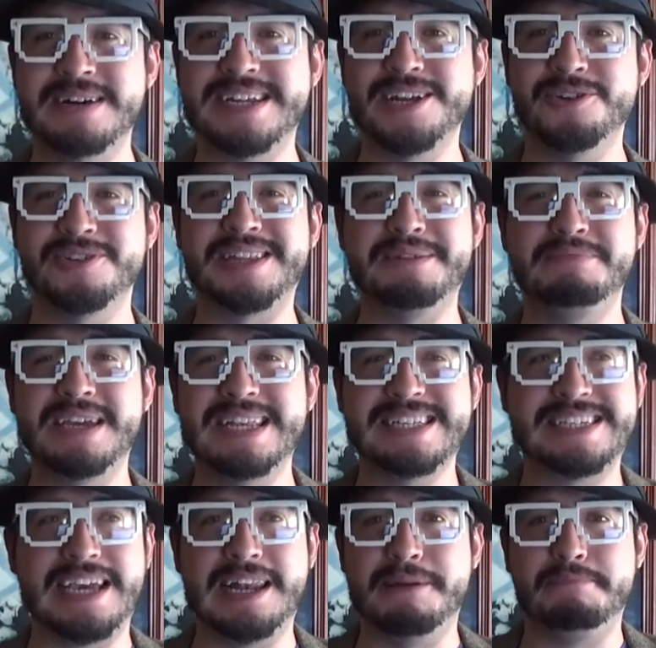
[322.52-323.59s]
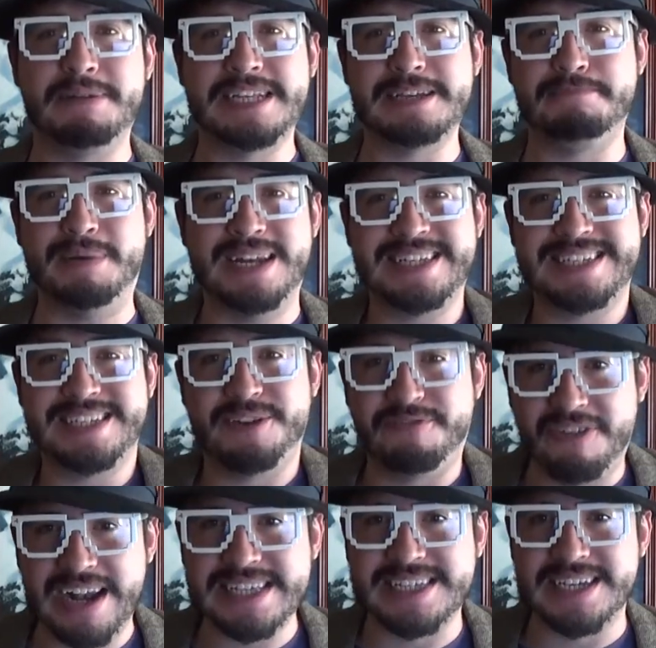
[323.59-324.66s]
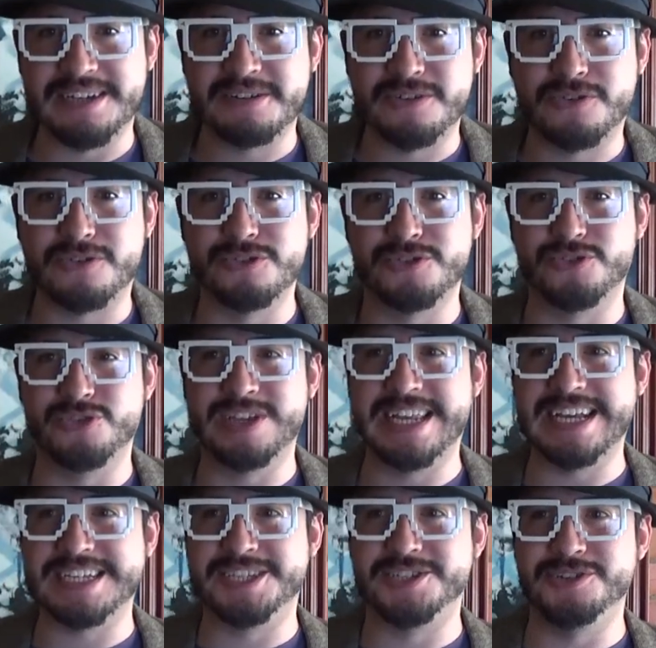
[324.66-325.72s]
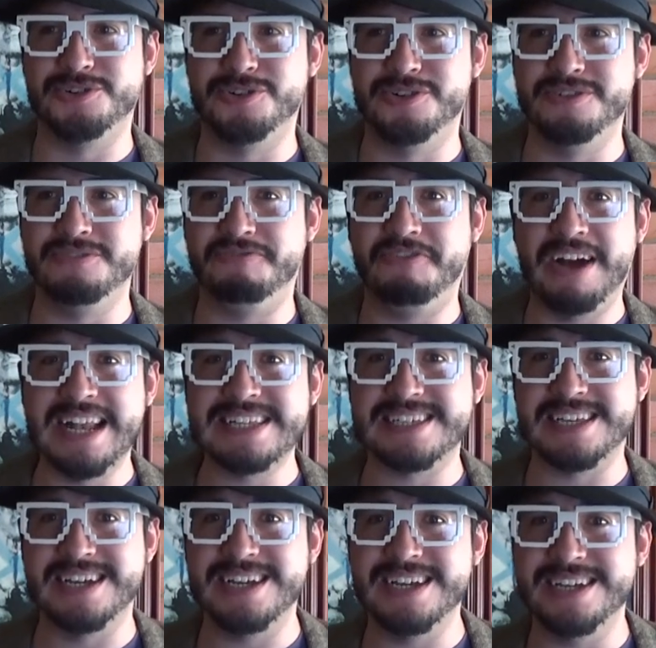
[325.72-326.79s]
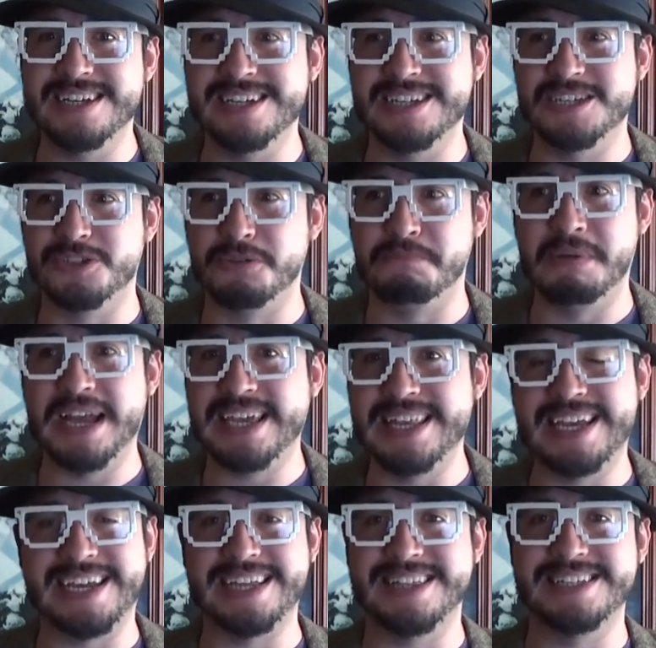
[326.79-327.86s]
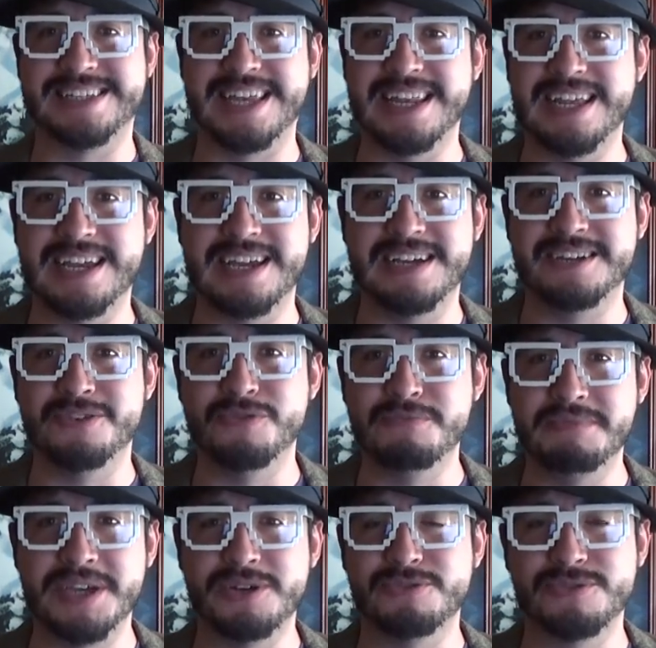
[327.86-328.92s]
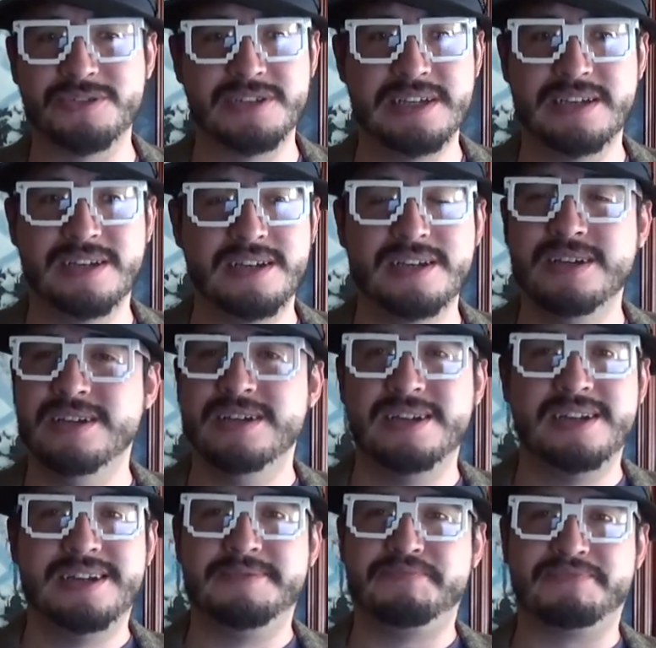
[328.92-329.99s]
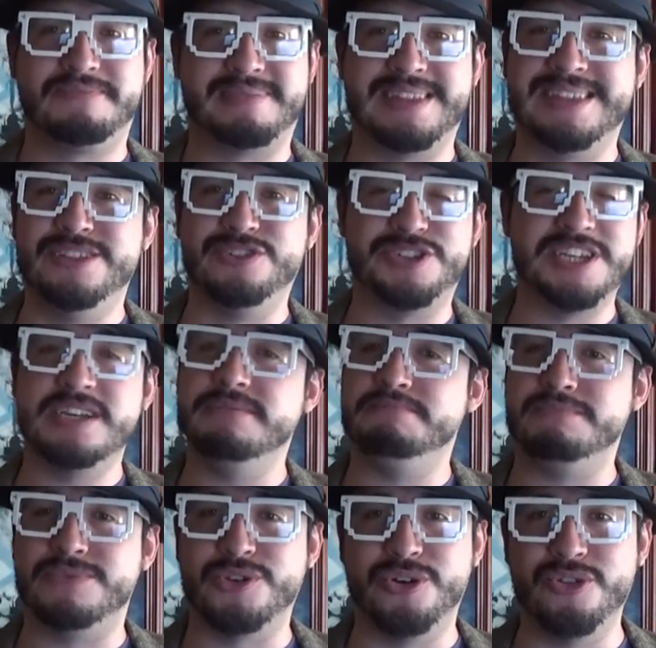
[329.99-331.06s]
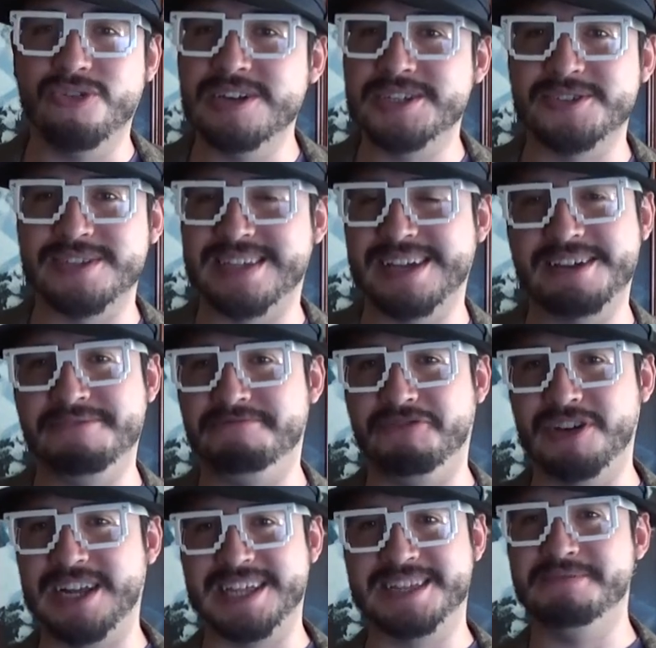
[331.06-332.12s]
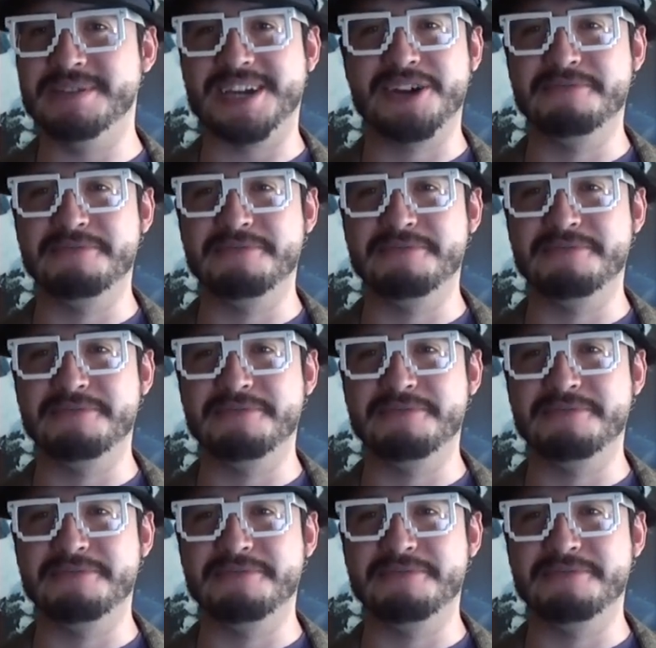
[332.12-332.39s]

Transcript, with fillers: más raro también es que la empresa parece ser falsa con su dirección falsa y su página que te instala un virus. No sé, todo esto está fuera de mi